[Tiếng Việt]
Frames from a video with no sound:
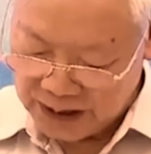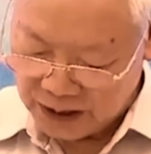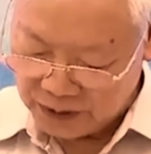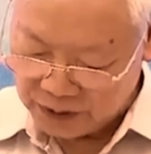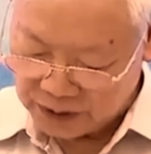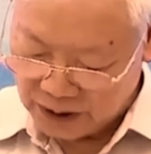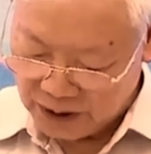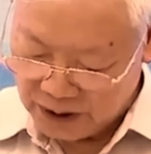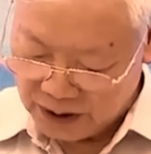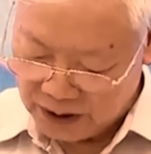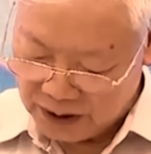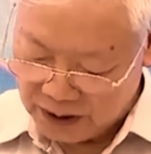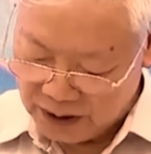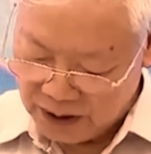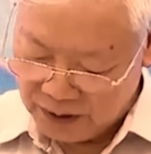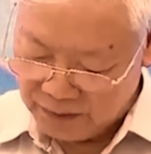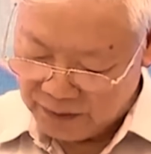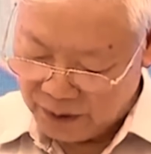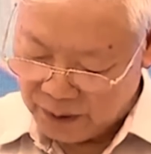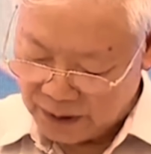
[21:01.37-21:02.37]
nào thờ
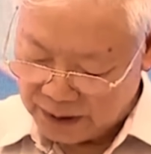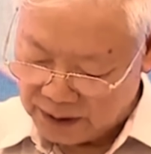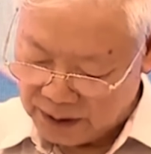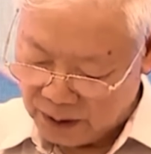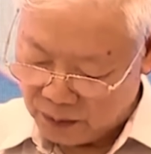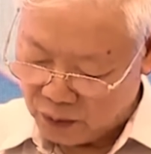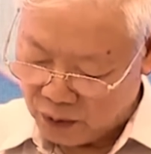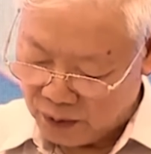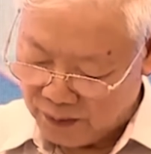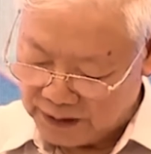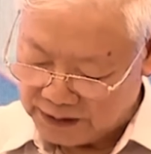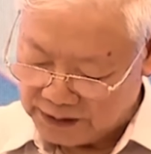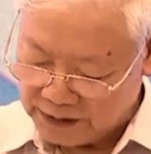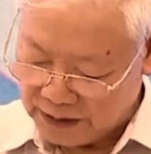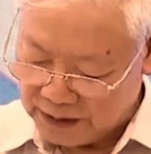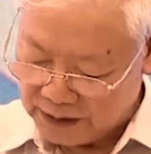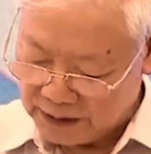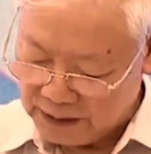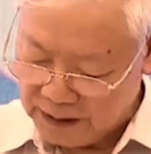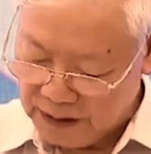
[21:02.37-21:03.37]
ơ với hoạt động của mặt
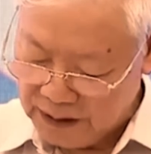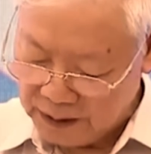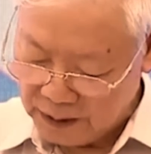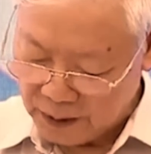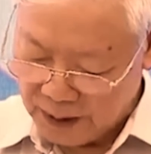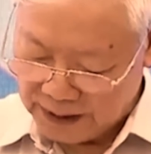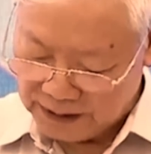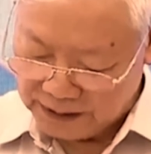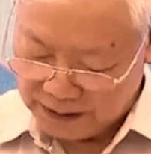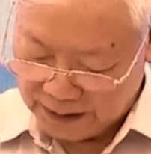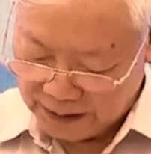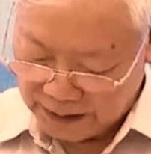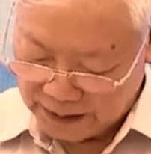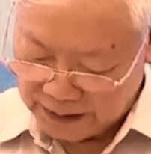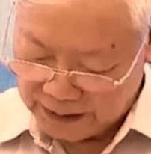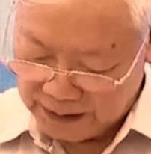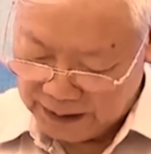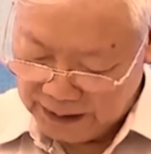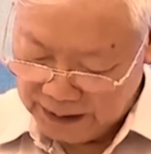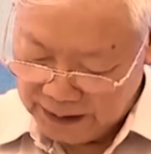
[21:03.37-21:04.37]
trận đoàn
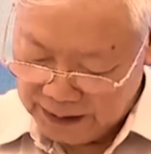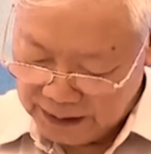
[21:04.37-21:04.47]
thể